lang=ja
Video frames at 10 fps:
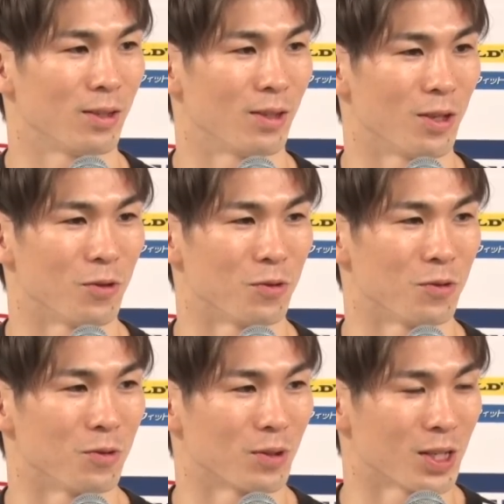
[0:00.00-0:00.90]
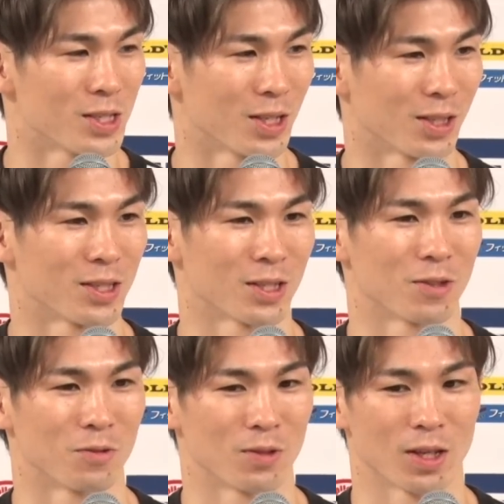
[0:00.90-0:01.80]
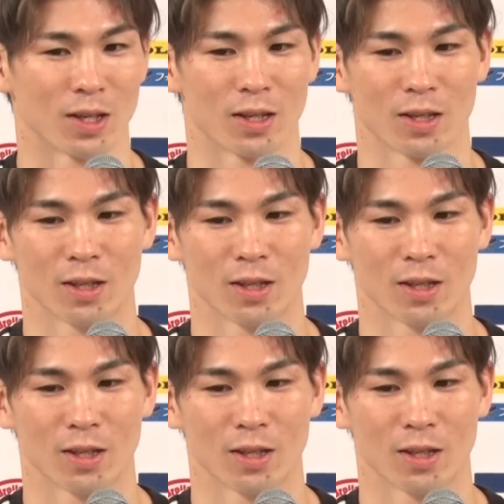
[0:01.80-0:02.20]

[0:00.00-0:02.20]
ていう感じになってきちゃってるんで、